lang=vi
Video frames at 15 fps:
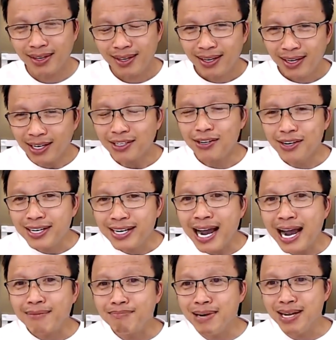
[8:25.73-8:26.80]
cái sự khác
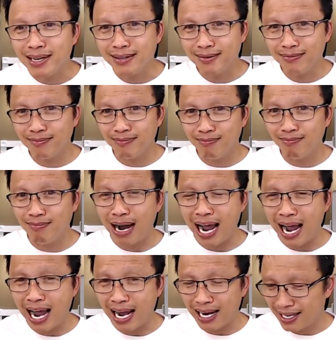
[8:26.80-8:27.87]
biệt
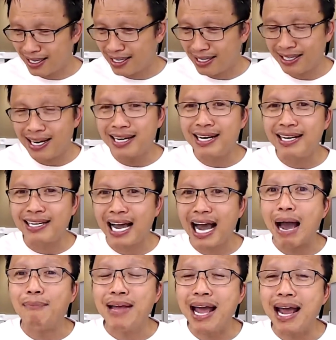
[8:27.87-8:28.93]
mà cái cái
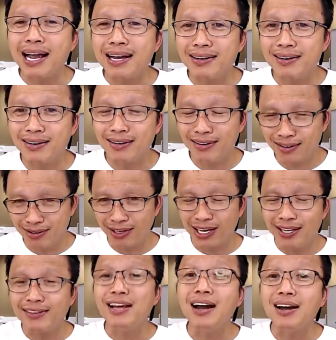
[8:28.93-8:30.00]
cảm giác đó, nó
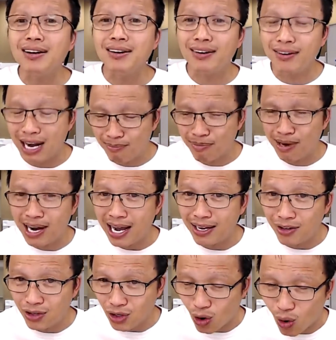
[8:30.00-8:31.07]
cái chất đó, nó nằm ở ngay
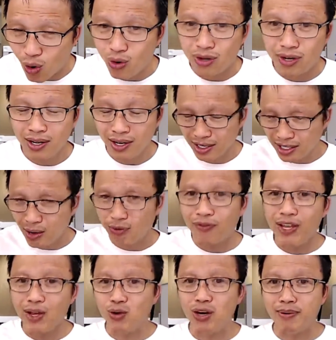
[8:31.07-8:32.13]
cái chỗ ở trong ví
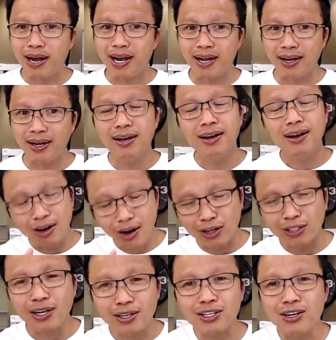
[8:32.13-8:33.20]
dụ người bán hàng là họ
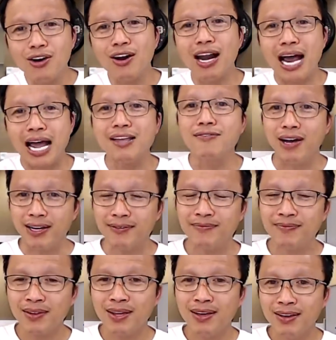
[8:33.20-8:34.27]
thực sự họ làm như vậy
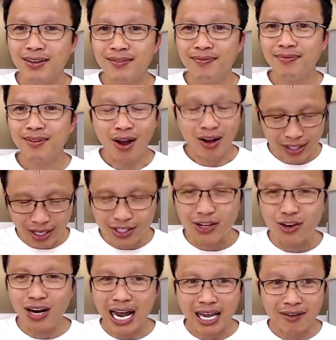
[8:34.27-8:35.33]
họ thực sự
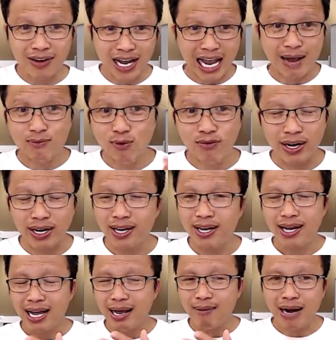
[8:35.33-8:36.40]
họ làm như vậy em cũng vậy
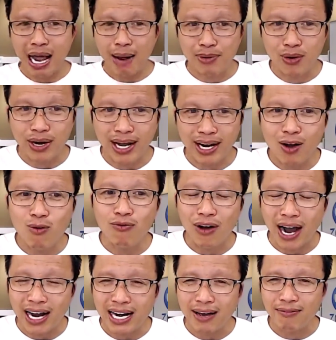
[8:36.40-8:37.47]
em làm điều này không
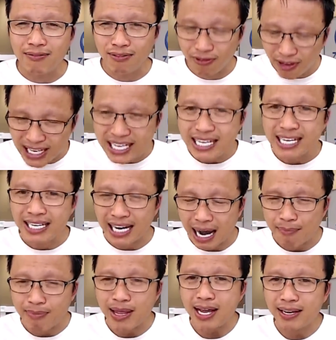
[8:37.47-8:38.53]
phải là vì
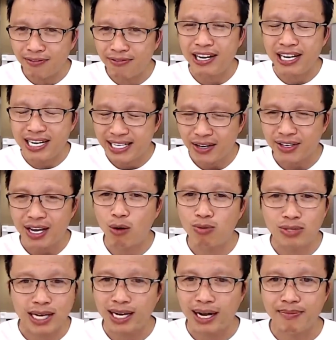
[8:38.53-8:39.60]
cảm giác vì cho chồng
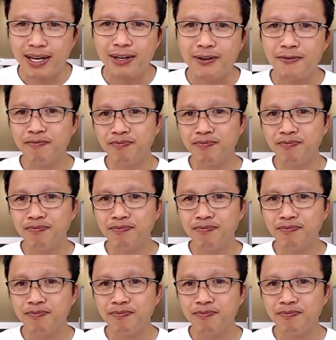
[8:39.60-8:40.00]
sẽ cảm giác yêu